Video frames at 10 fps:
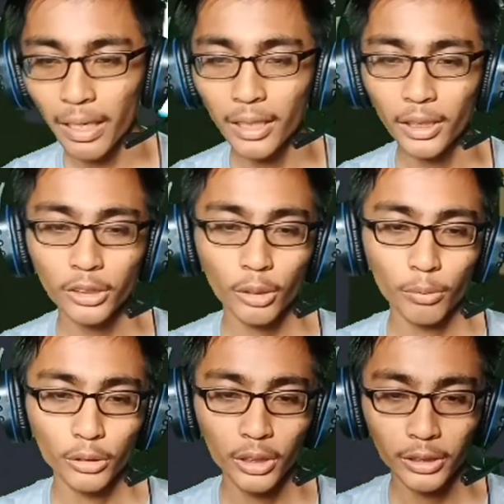5 lagi coy
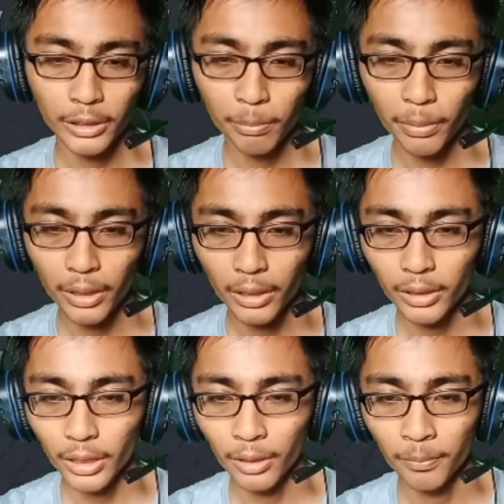baca SMP
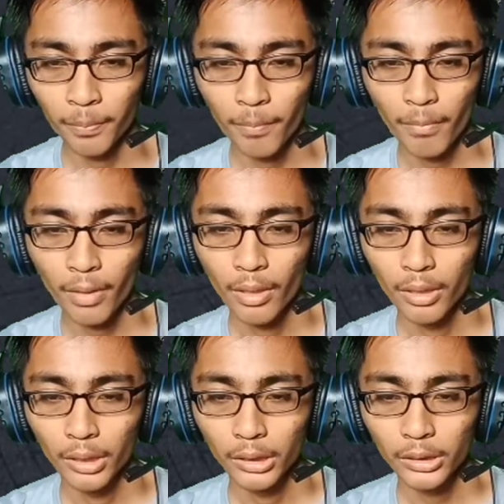nanti lah,
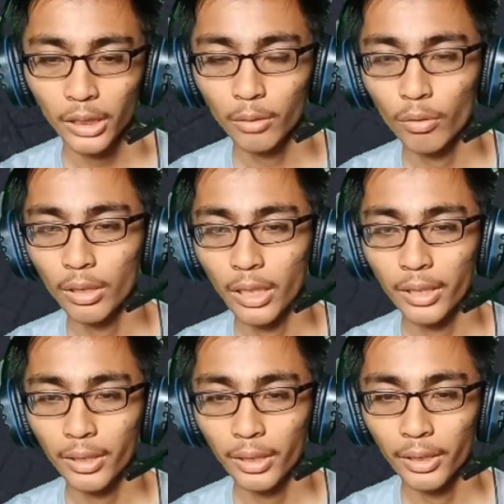Sekarang gua
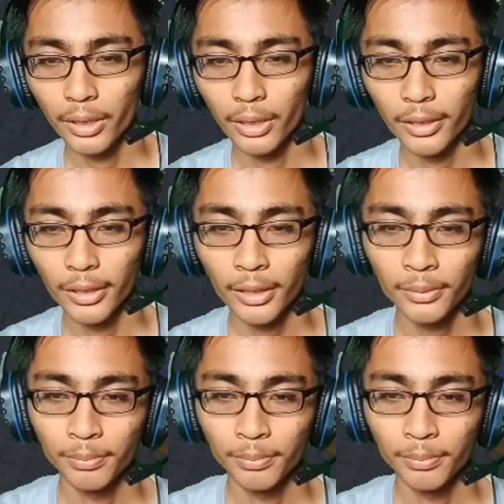grinding ya, ya.